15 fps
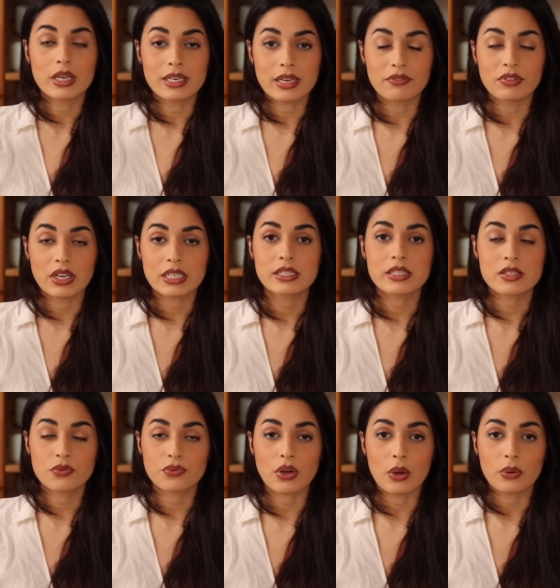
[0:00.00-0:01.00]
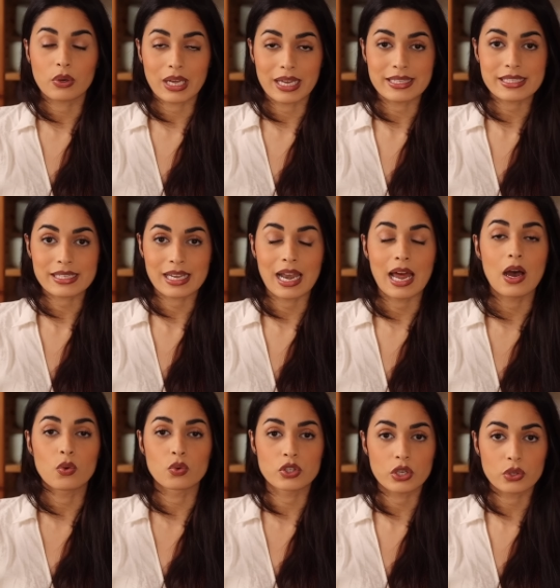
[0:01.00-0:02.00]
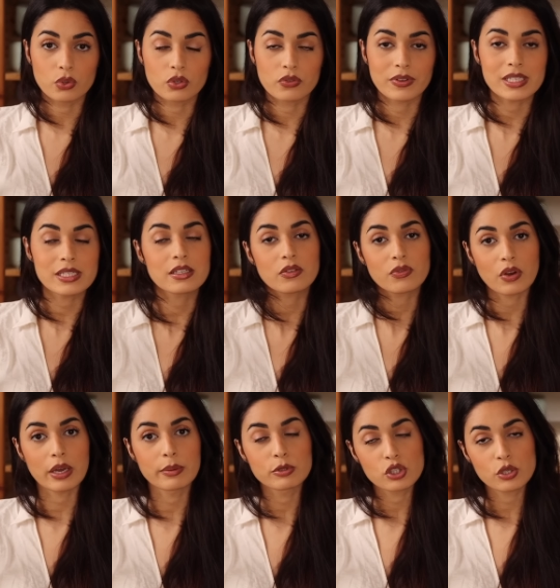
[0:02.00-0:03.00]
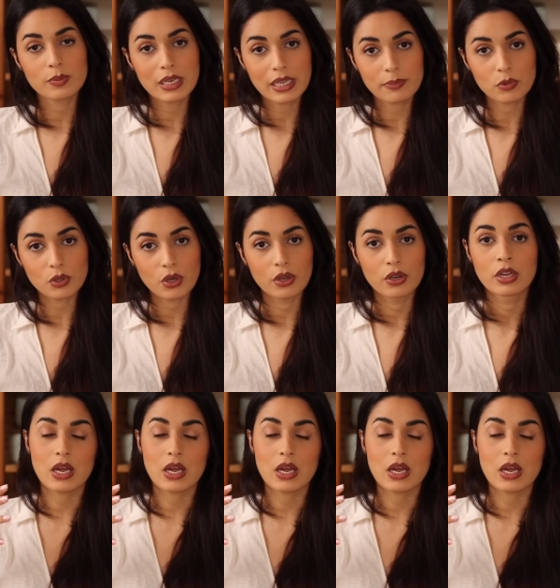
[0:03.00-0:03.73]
dann werden diese Frauen ganz klar unterdrückt, weil sie nicht frei bestimmt leben können.